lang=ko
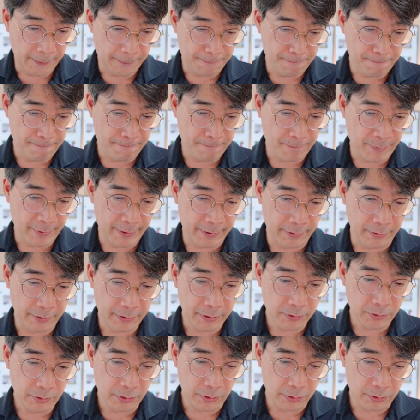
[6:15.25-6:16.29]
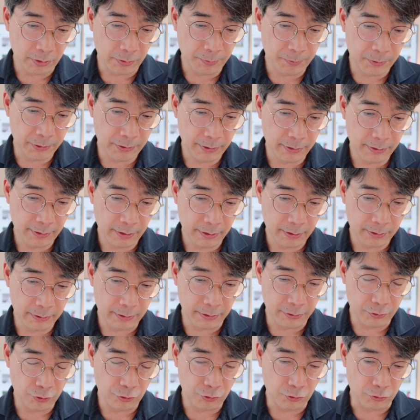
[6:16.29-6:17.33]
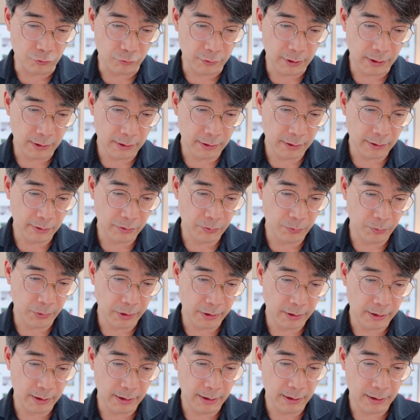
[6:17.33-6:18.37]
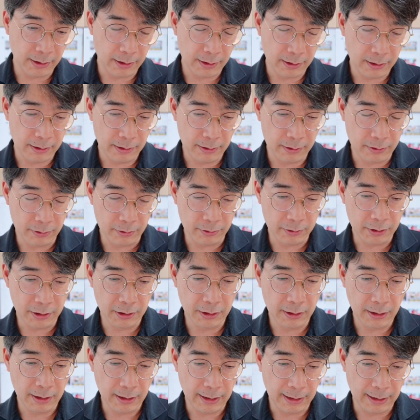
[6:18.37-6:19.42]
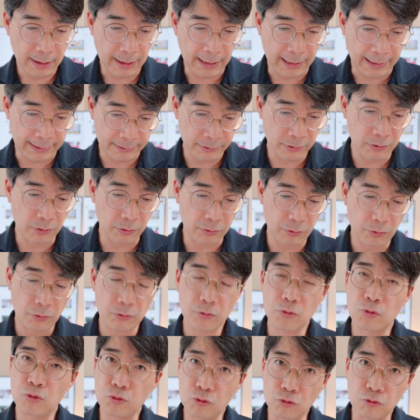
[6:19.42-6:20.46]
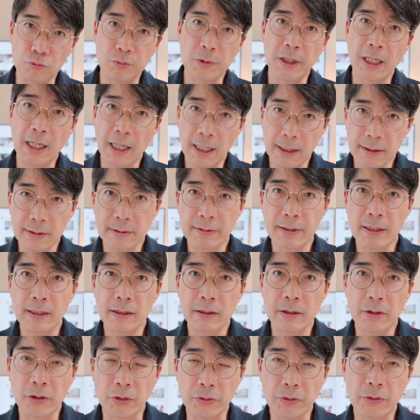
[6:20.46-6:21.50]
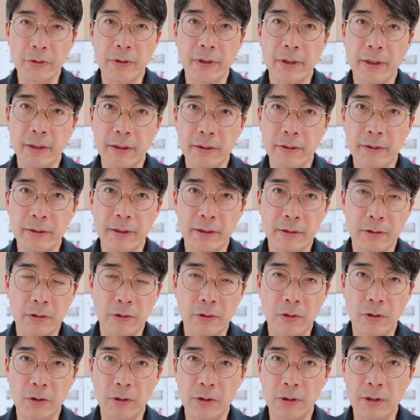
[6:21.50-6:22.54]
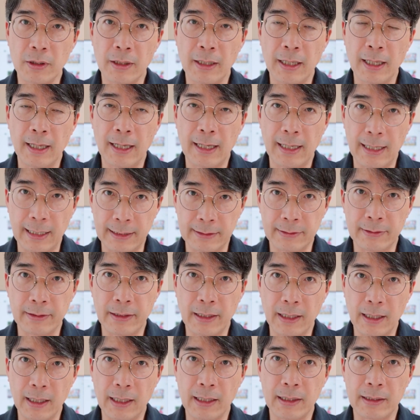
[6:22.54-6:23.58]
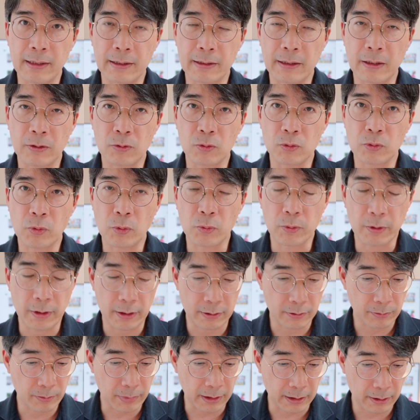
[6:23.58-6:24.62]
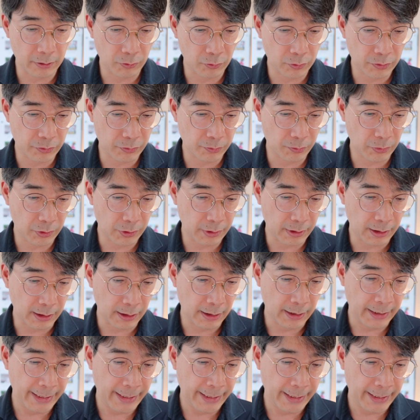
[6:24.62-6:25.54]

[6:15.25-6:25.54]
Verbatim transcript: 음, 그렇게 덧없이 사라질 줄 누가 알았겠습니까? 그러니 아는 거죠. 죽음이 항상 곁에 있다는 걸 안다. 라고 소타는 말하고 있습니다.